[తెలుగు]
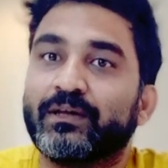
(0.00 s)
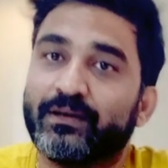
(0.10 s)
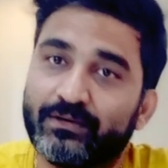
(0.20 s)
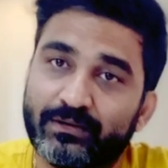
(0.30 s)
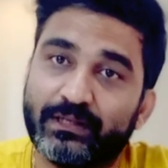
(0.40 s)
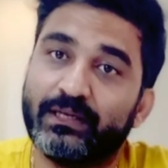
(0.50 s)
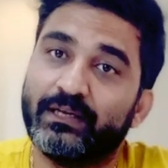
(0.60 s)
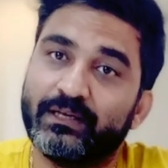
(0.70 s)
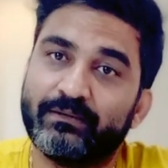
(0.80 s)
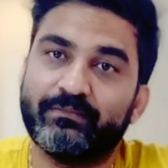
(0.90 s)
ఇంకో ఈ
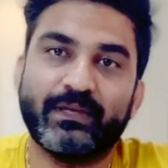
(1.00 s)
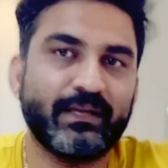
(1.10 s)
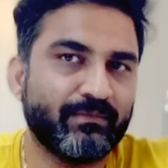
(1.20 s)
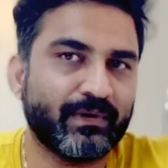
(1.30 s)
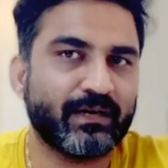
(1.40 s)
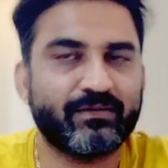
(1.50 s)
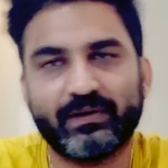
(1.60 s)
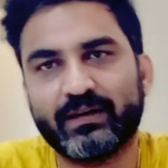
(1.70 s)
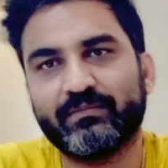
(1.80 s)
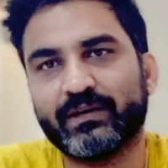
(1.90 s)
మినీ మార్ట్
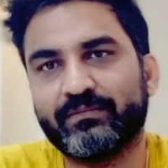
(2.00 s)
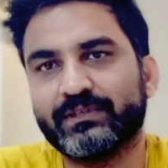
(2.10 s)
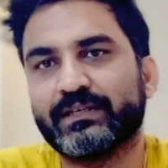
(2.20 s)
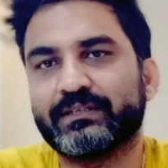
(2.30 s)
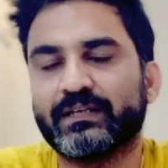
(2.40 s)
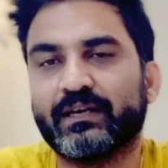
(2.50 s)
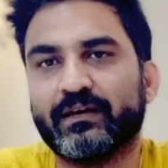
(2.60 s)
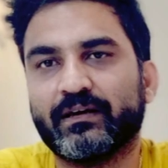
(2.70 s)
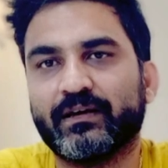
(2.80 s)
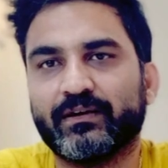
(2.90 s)
వల్ల మన బిజినెస్ ఎలా
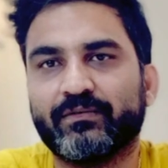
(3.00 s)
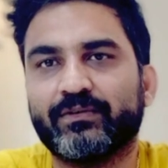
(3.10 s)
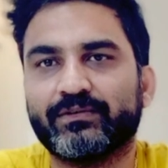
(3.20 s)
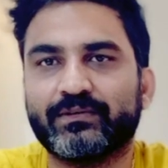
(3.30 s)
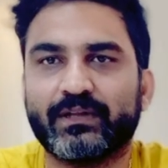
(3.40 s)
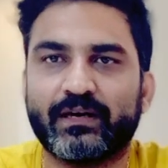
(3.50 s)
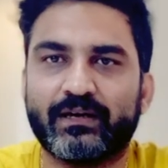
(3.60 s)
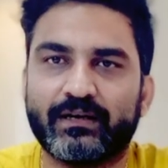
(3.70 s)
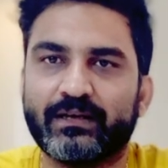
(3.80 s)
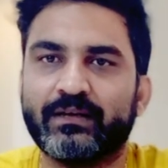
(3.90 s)
ఎక్కువ అవుతుంది అని
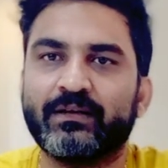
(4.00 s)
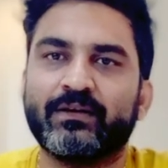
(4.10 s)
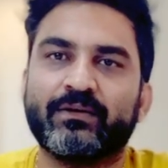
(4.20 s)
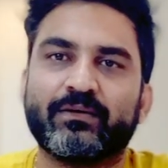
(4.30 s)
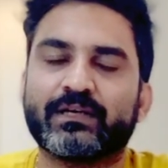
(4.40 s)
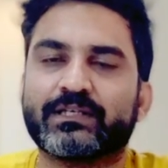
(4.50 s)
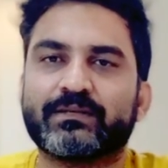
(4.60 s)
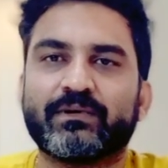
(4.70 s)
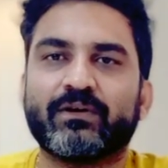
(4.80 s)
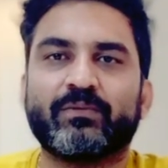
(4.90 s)
అంటే ఒక
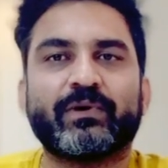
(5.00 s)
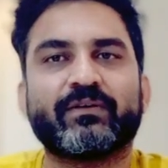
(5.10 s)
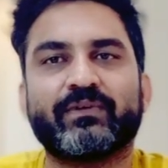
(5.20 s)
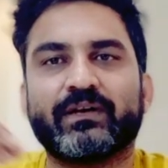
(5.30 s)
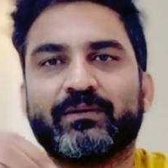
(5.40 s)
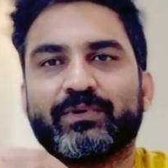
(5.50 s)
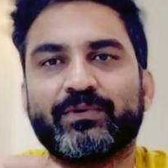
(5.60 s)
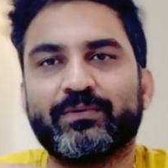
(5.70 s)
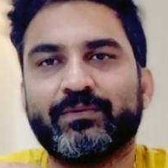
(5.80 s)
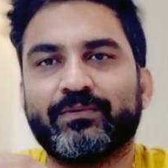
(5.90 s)
కస్టమర్ లోపలికి వెళ్ళినప్పుడు